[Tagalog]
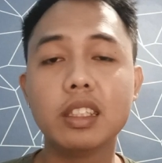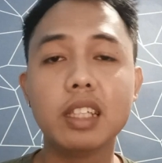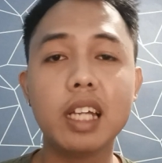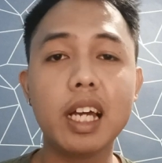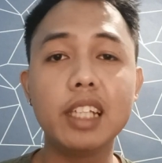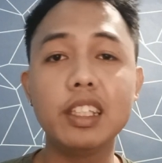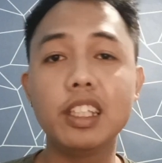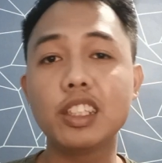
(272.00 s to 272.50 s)

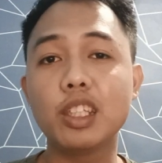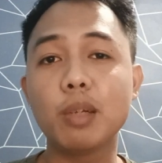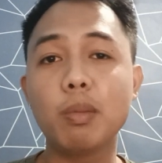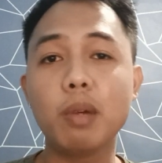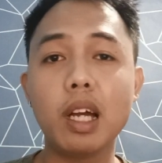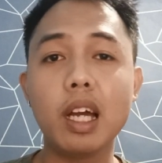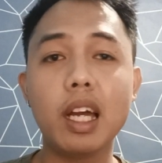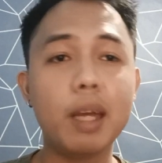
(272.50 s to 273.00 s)
dahil dyan sa
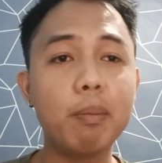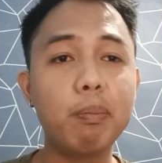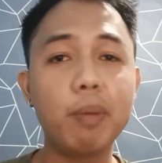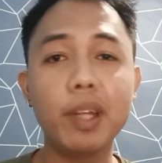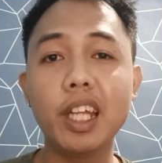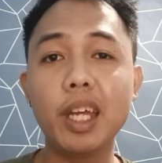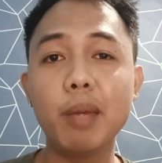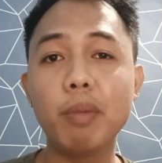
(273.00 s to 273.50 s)
mga
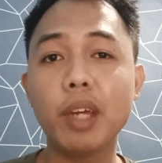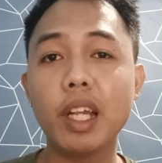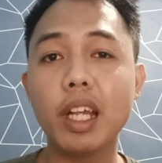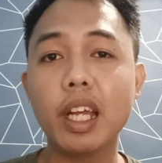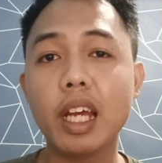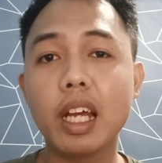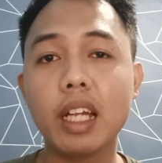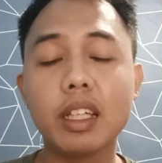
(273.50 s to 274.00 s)
epidemya
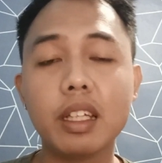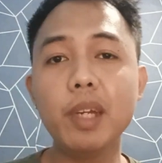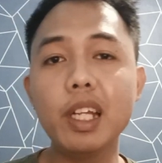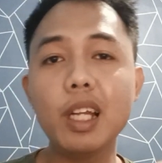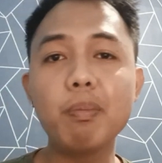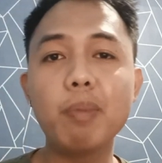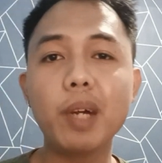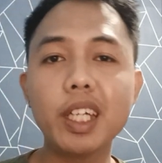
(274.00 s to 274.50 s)
na yan.
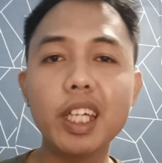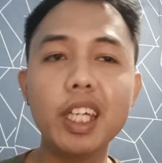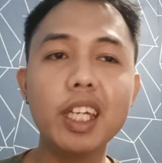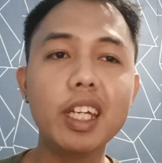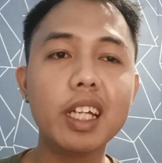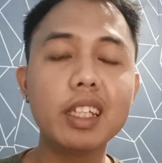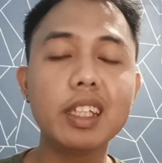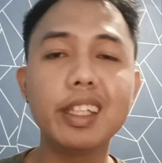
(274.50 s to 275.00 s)
Bilang
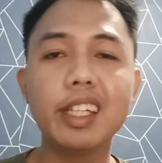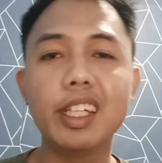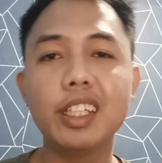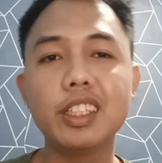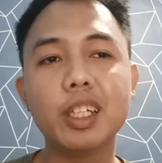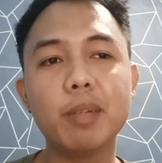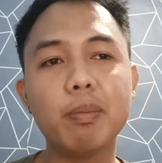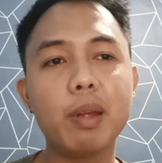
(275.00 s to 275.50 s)
pag-iingat na din,
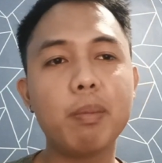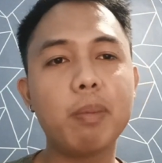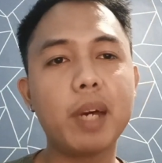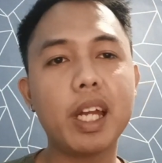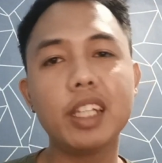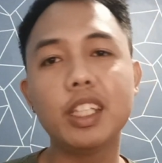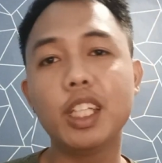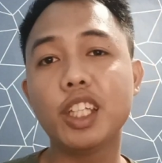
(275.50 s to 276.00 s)
siyempre
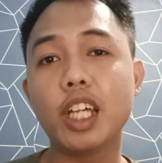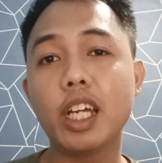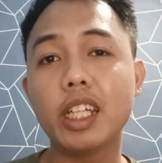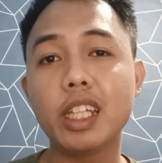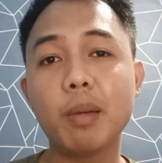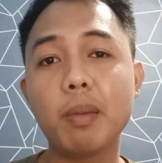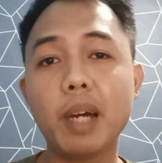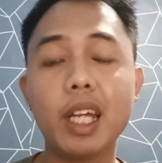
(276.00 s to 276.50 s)
para hindi tayo
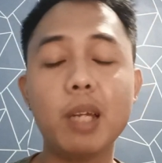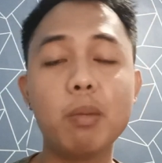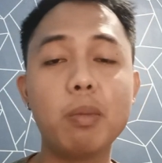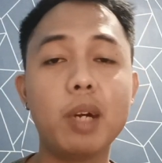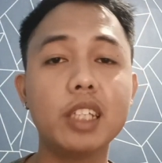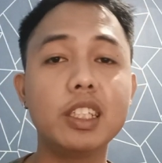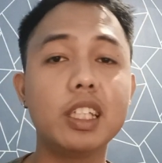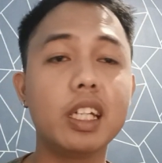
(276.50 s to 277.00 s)
tamaan ng mga